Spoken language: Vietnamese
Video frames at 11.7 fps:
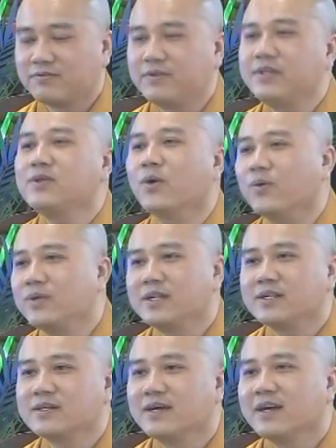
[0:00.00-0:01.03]
Ví dụ
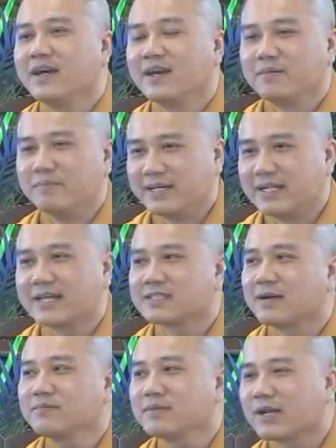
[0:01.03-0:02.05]
như mình
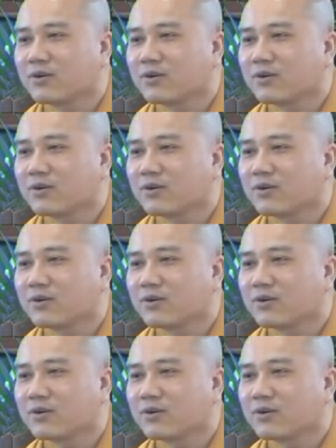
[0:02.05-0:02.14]
đang sống